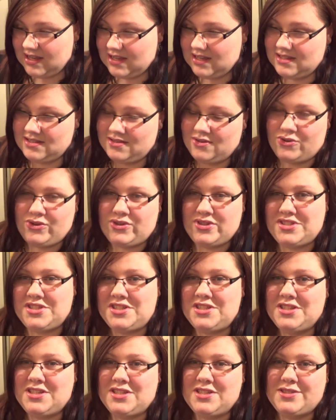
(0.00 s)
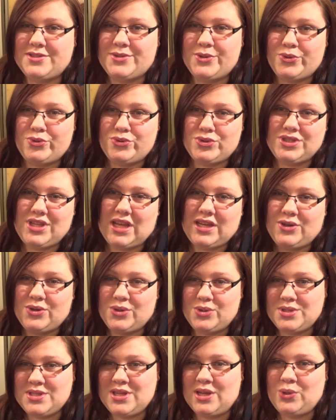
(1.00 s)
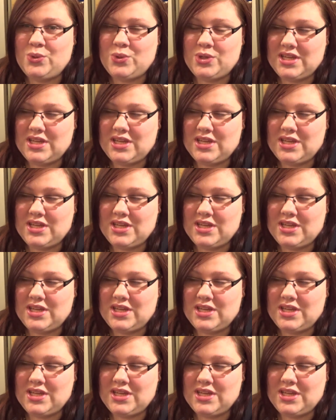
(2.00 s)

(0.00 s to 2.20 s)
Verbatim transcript: e, odcinki z różnego rodzaju